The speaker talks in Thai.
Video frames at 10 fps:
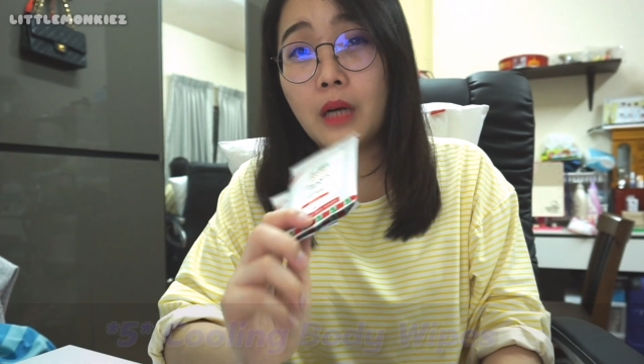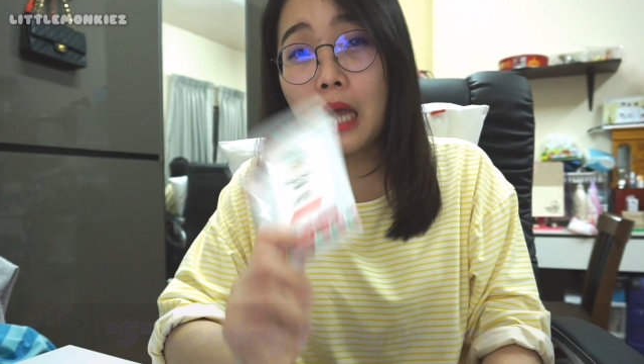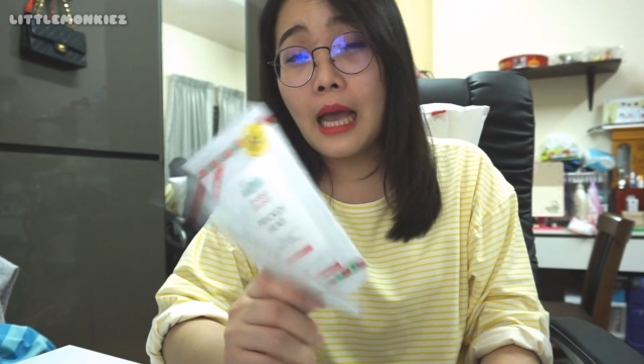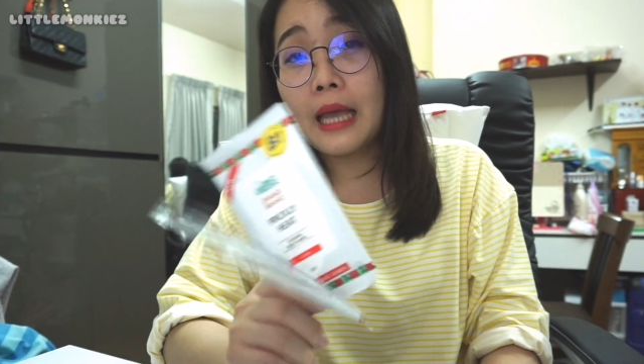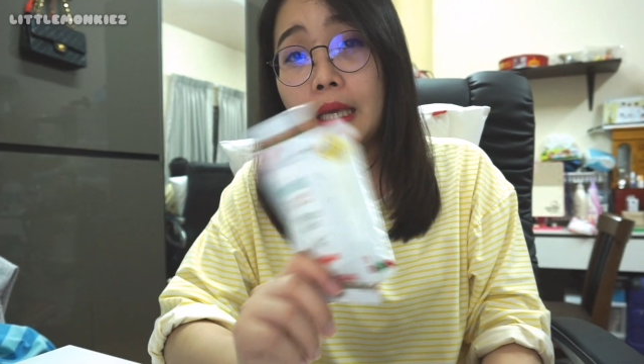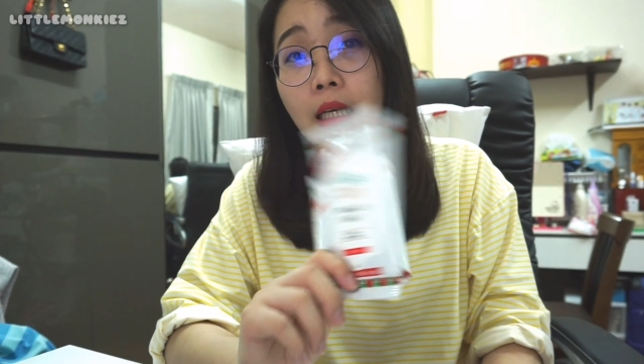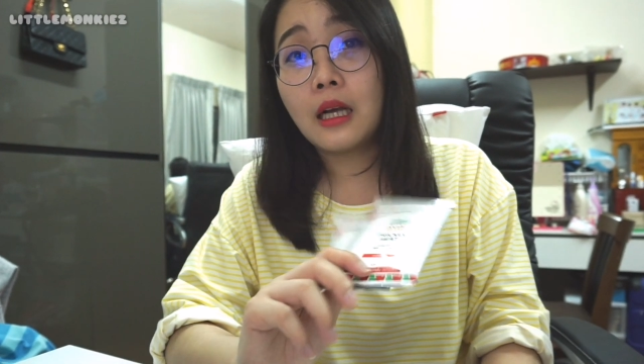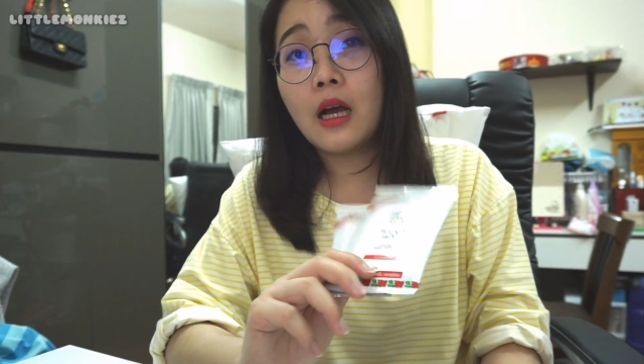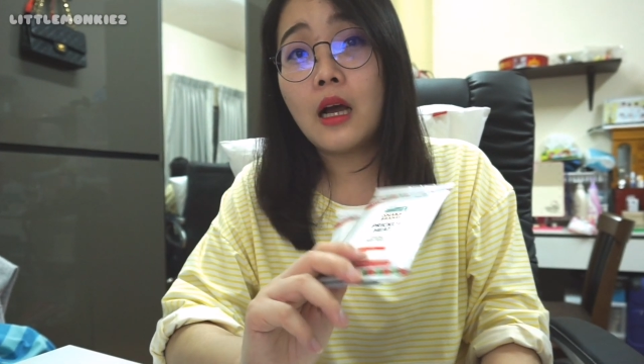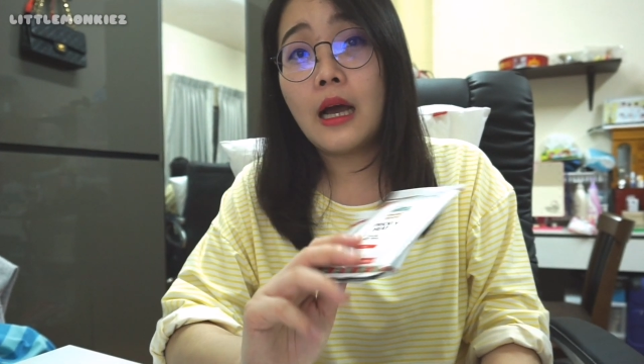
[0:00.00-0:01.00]
ใคร
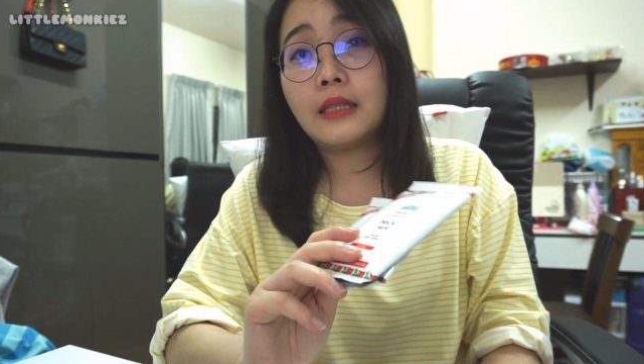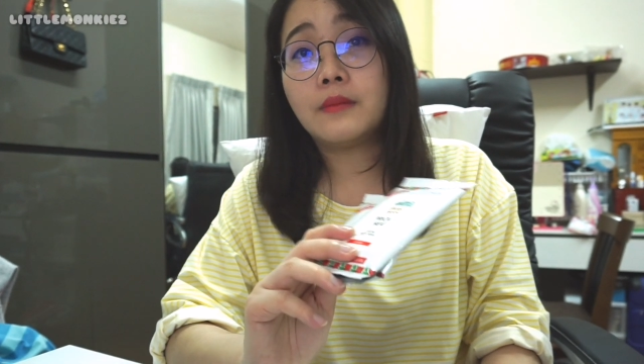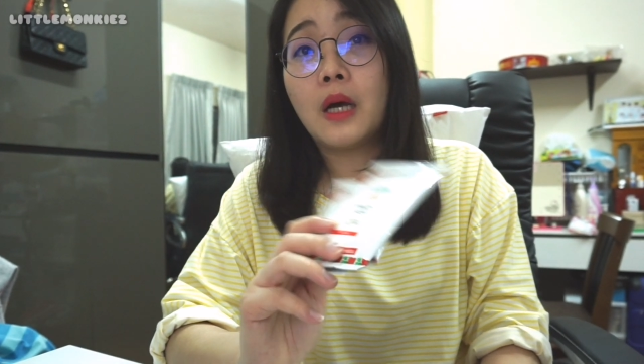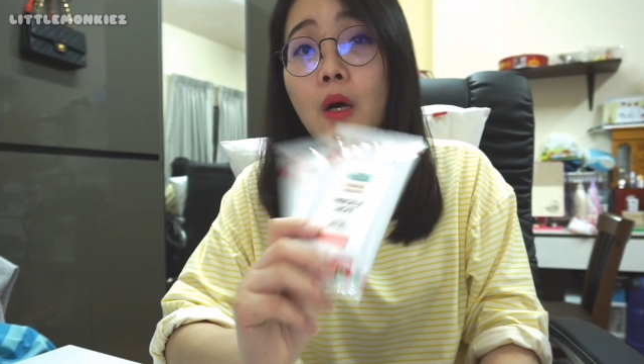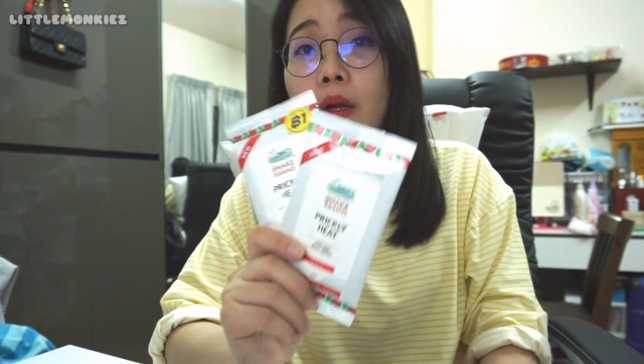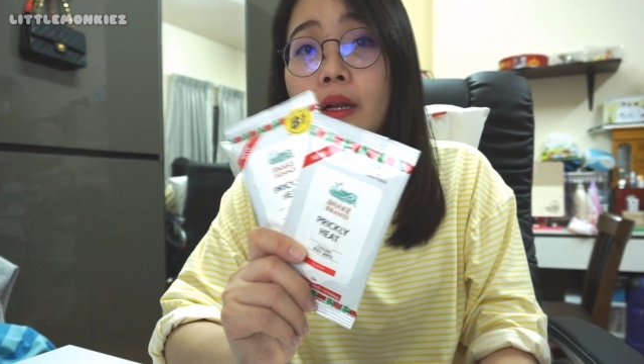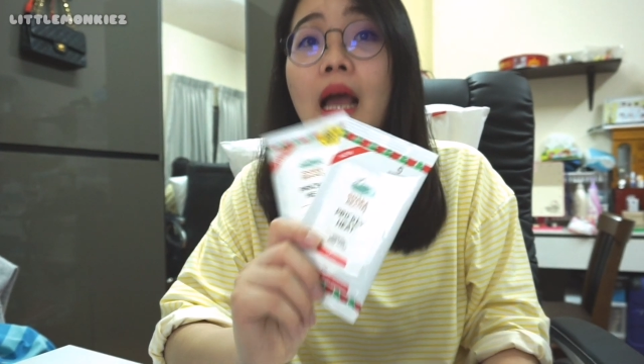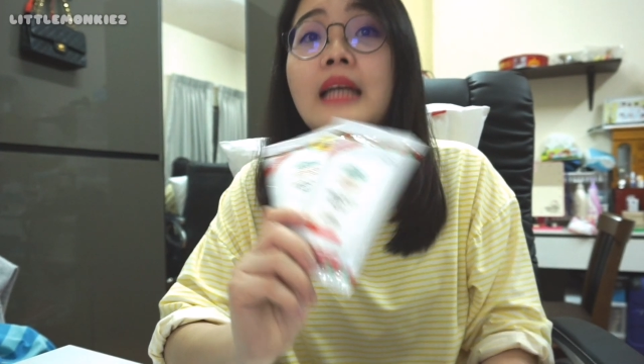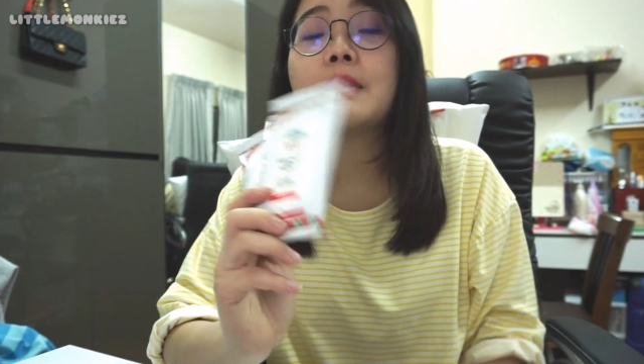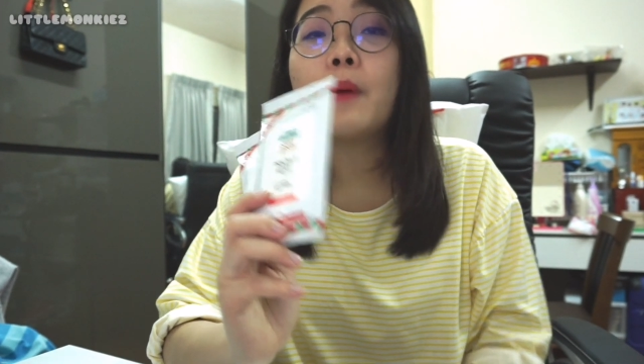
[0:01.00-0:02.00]
ก็บางคน
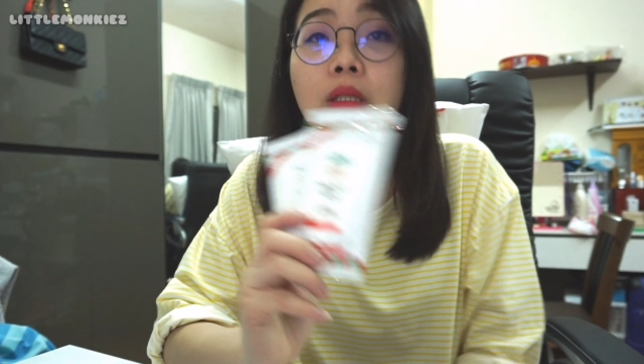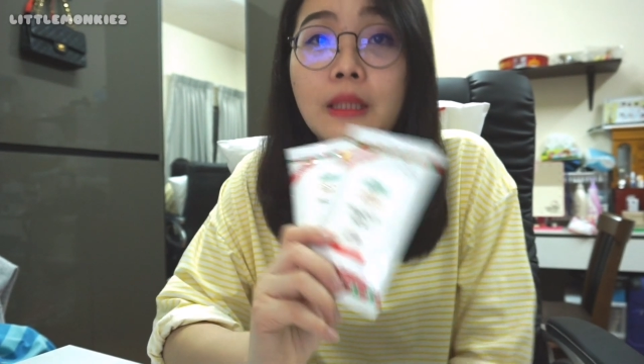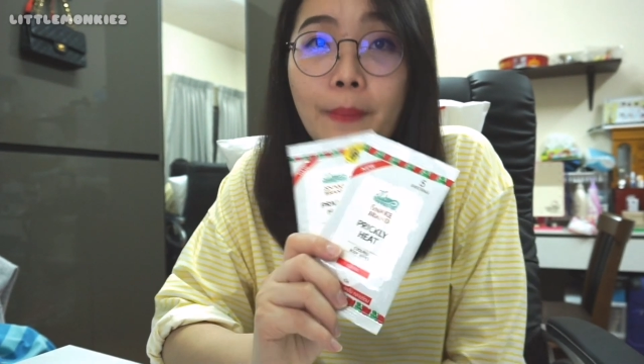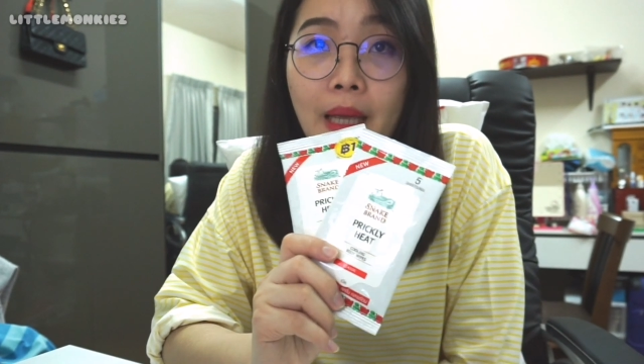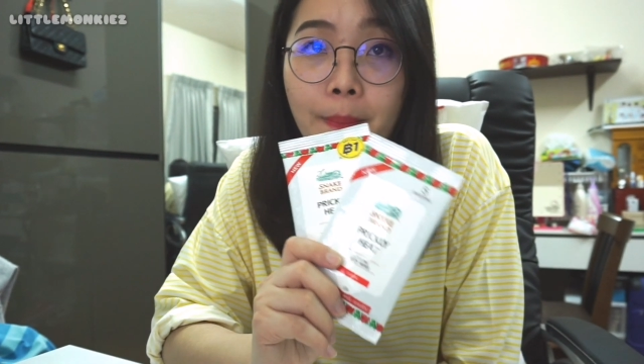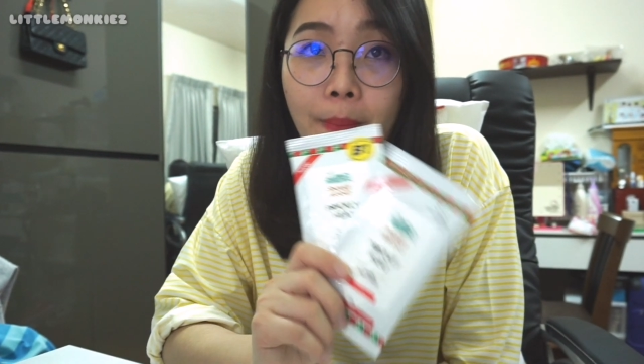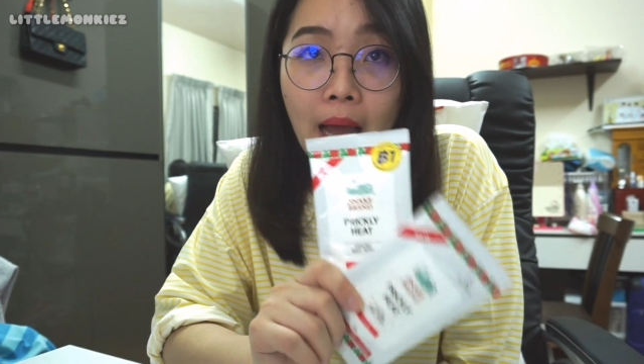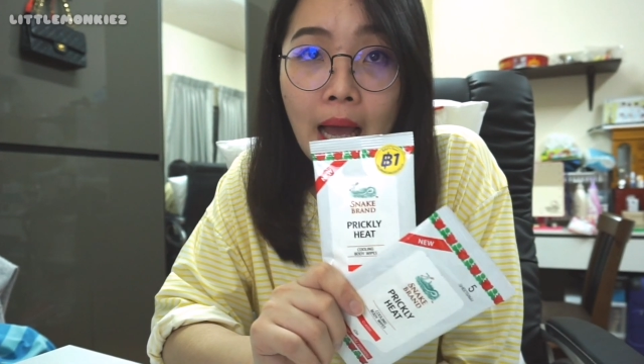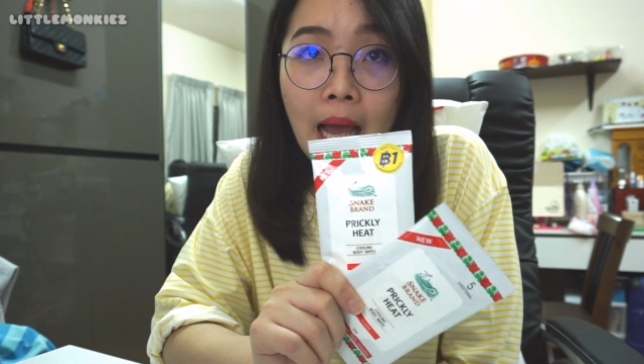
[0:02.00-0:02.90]
ก็อาจจะพกสเปรย์ไป